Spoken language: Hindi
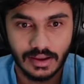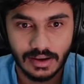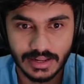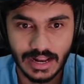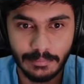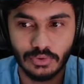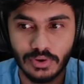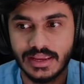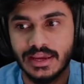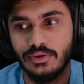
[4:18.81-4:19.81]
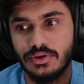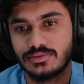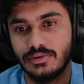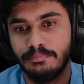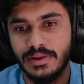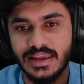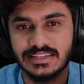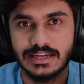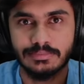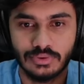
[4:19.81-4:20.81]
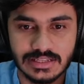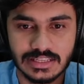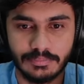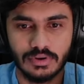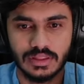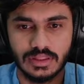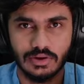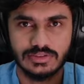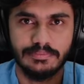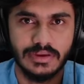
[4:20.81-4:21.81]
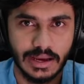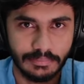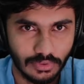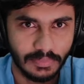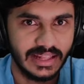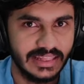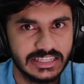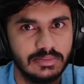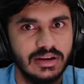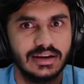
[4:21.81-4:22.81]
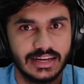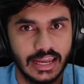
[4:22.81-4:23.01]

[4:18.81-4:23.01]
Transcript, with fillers: लेकिन आप थोड़ा खेलो इसको प्लीज आप थोड़ा सपोर्ट दिखाओ जब भी आपको पाँच दस मिनट का